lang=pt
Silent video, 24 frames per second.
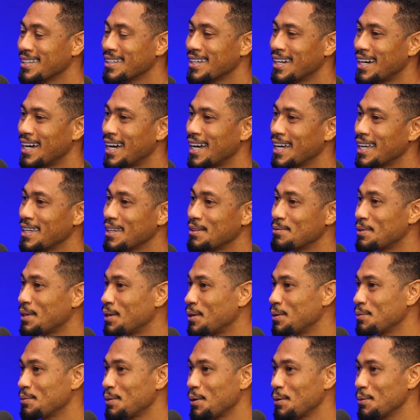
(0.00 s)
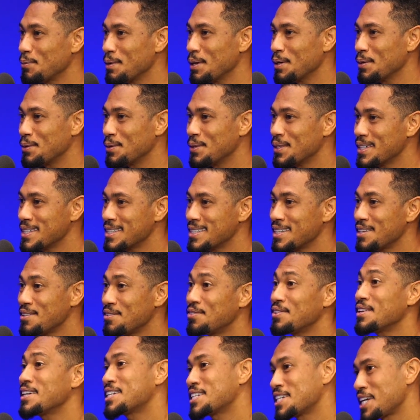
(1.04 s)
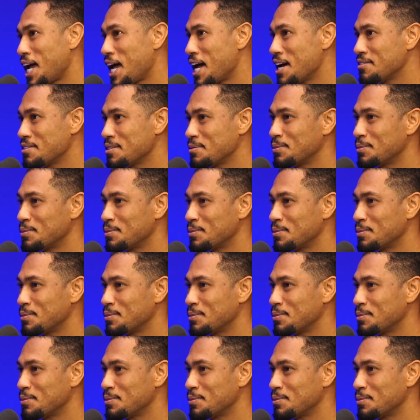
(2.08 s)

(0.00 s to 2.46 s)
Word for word: aí para comer alguma coisa e fechava,